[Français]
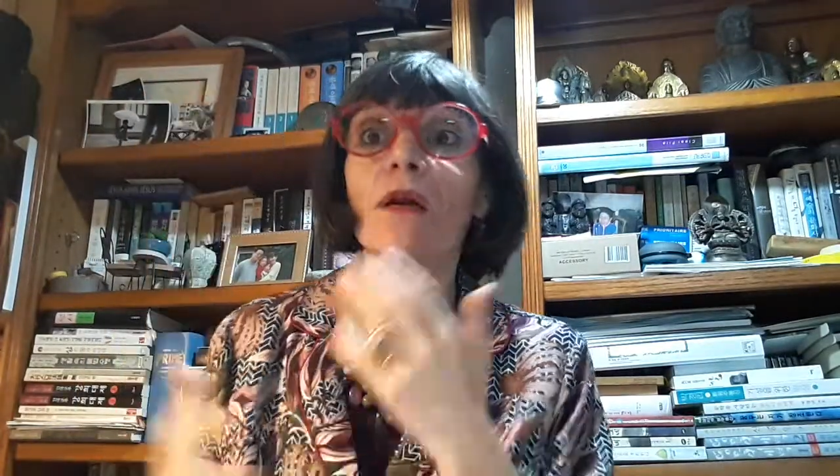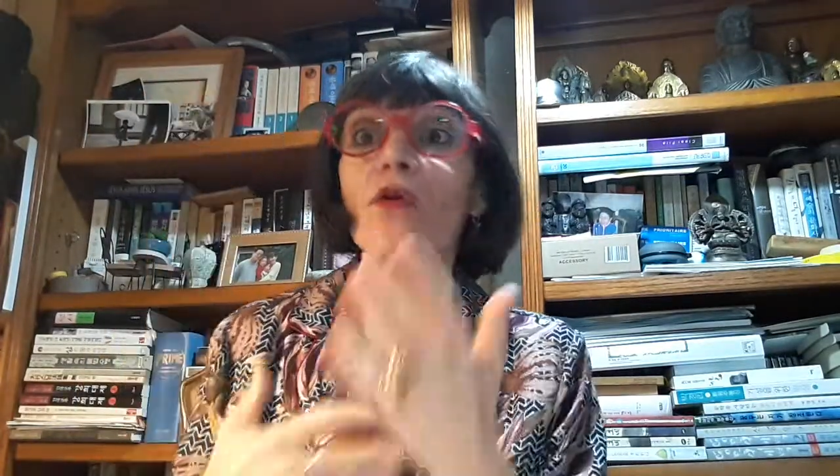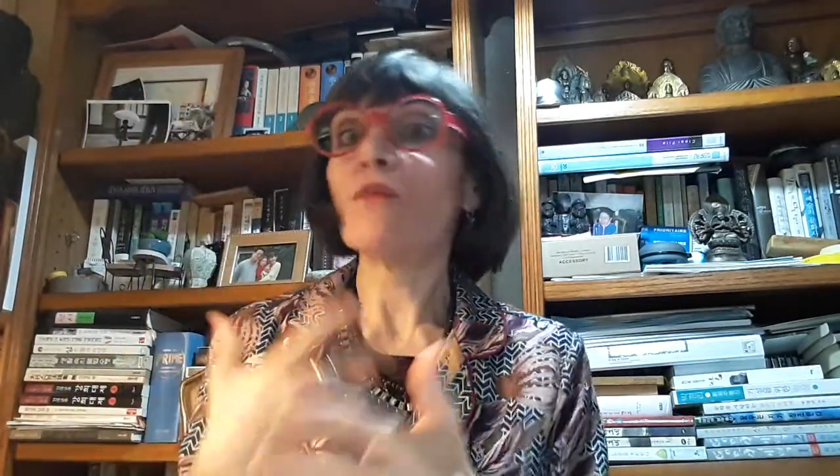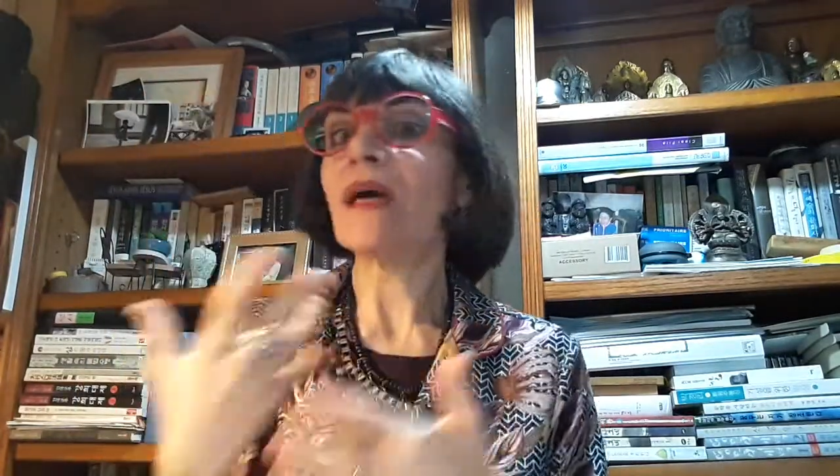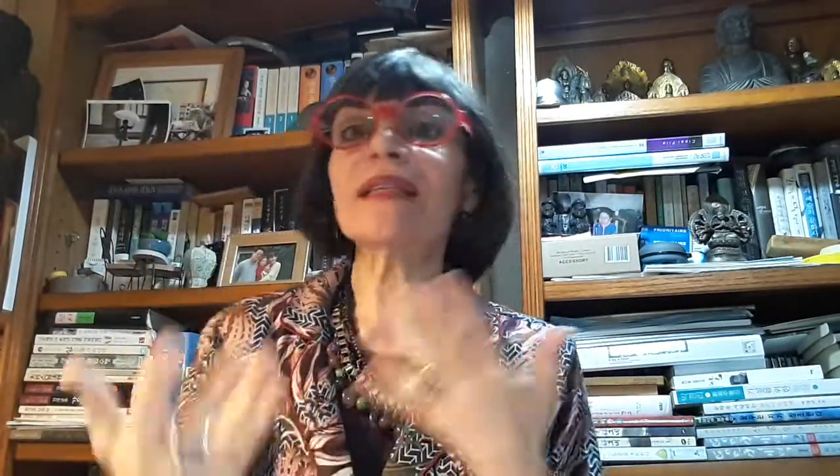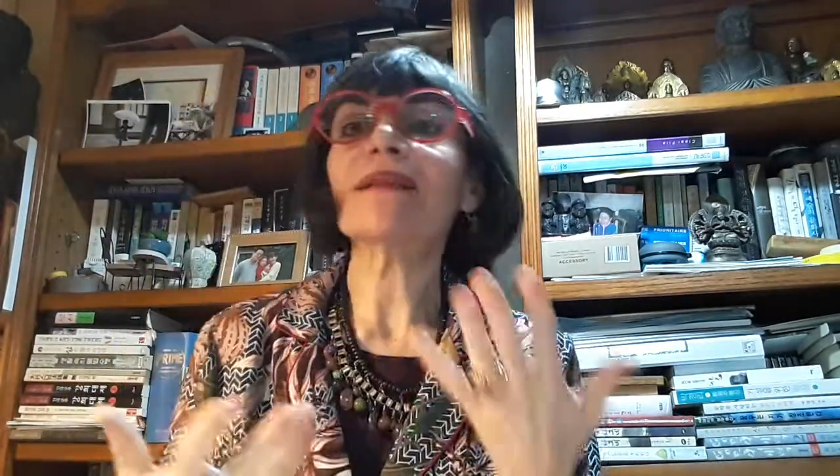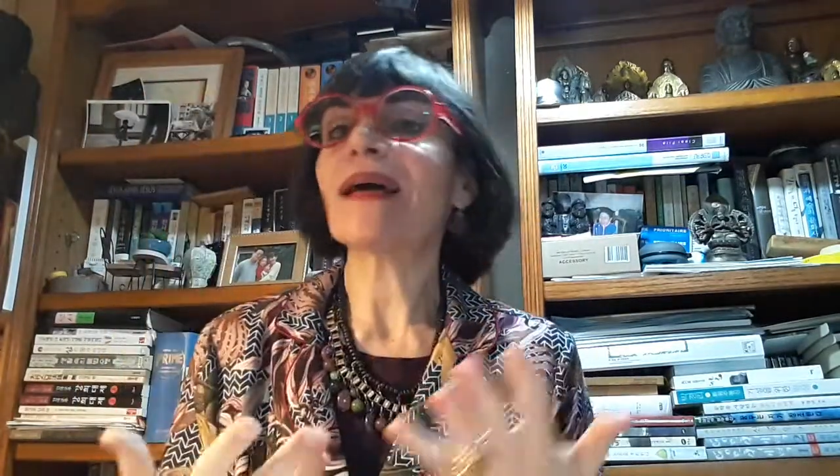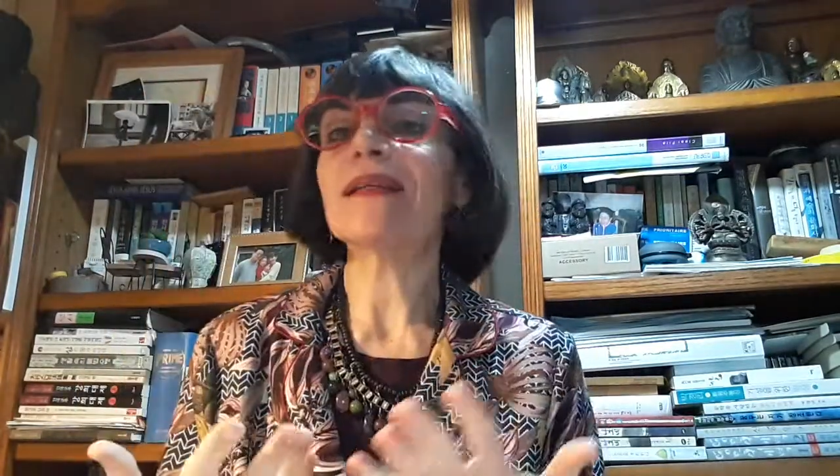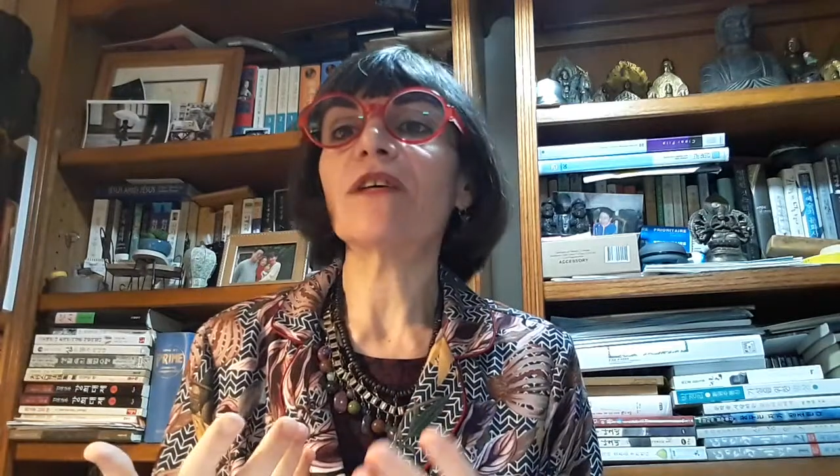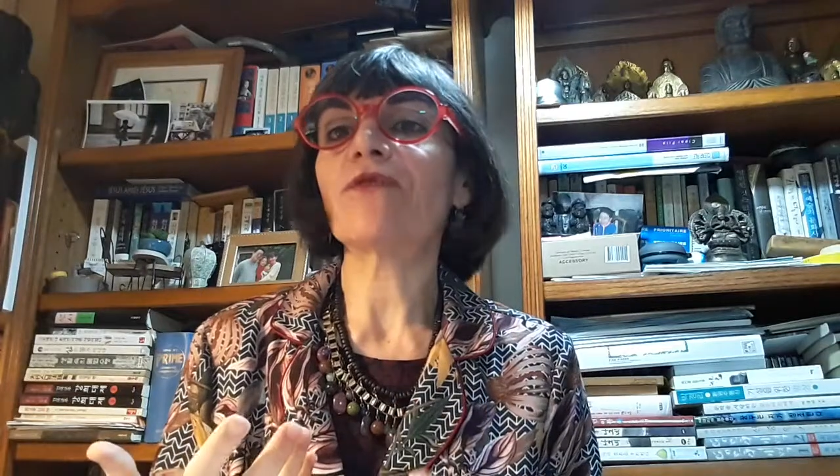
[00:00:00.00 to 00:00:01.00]
le
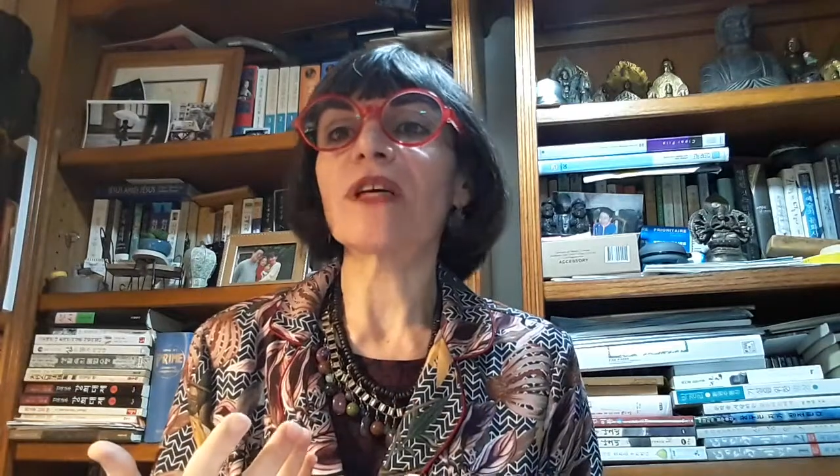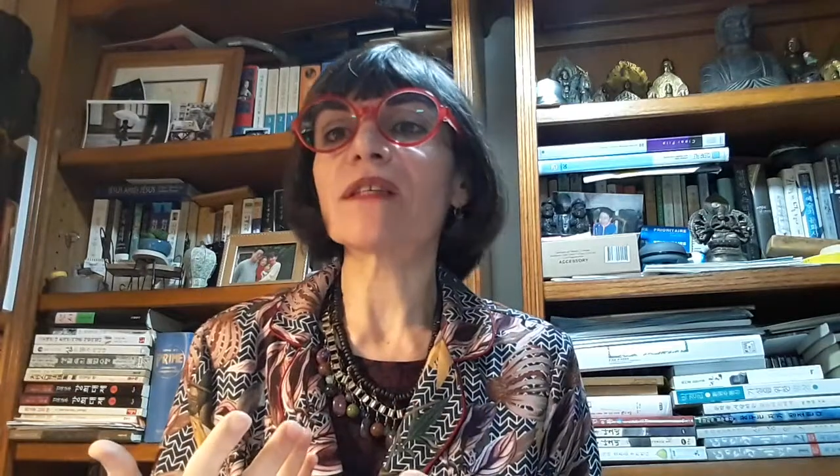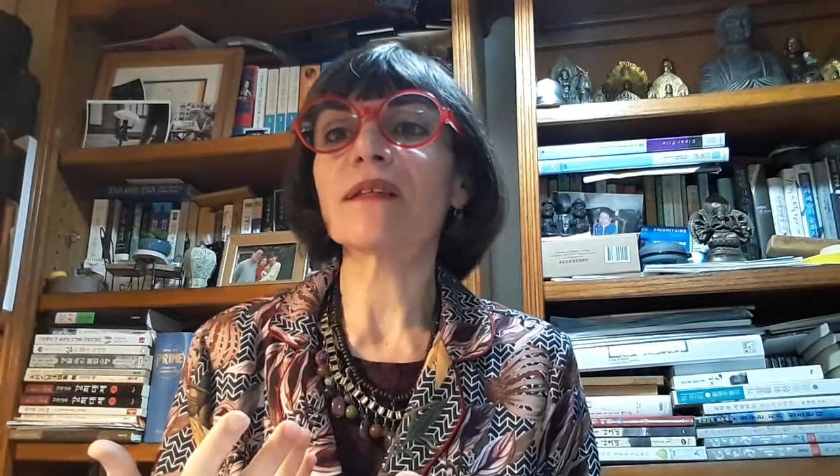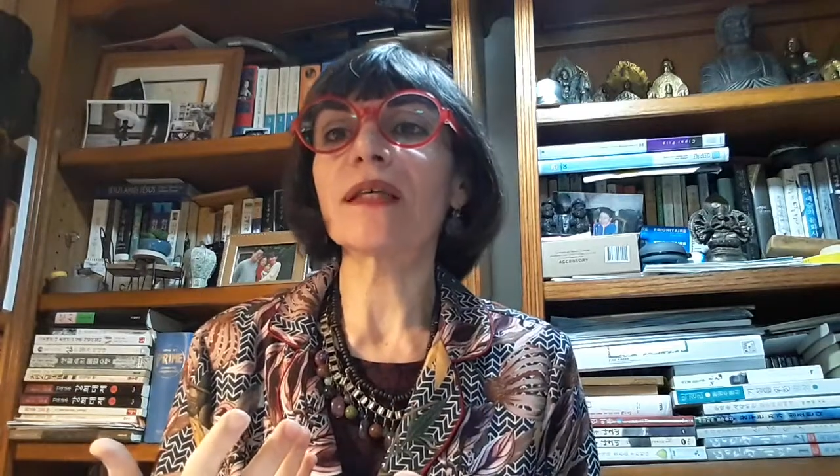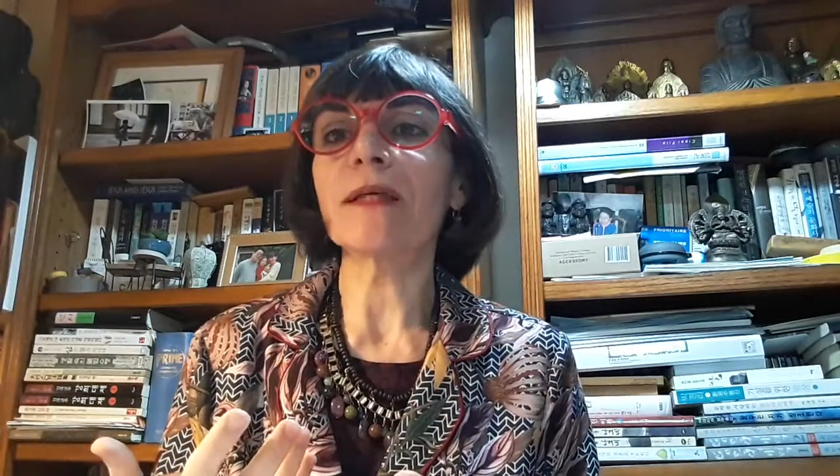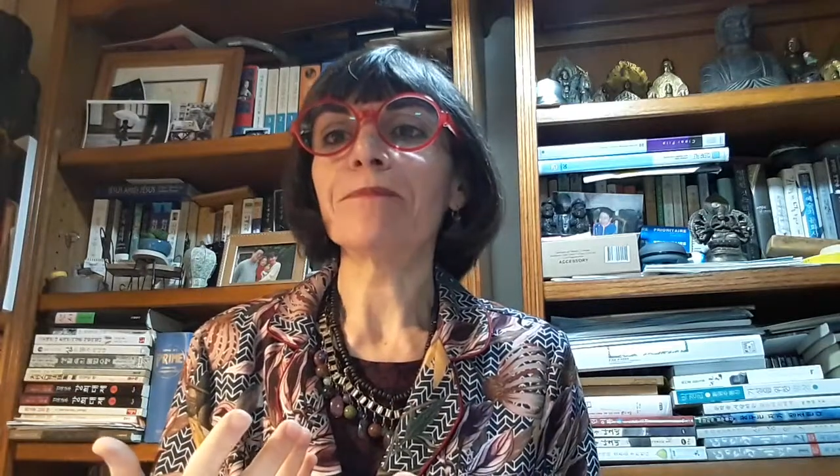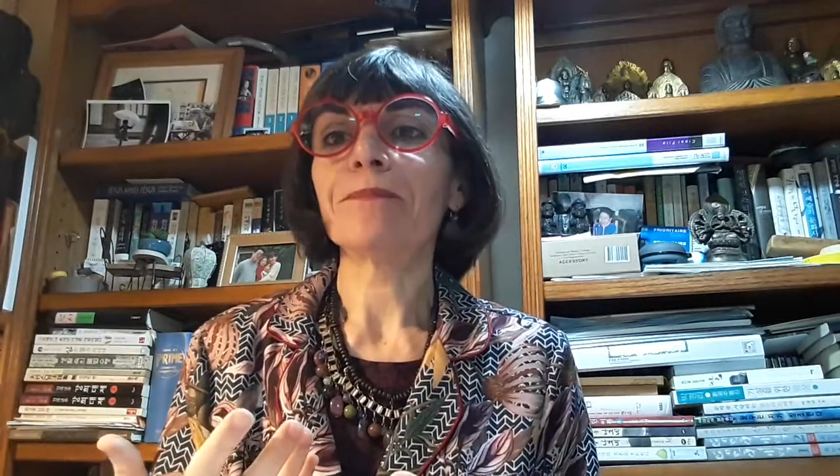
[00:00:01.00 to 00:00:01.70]
mental des Français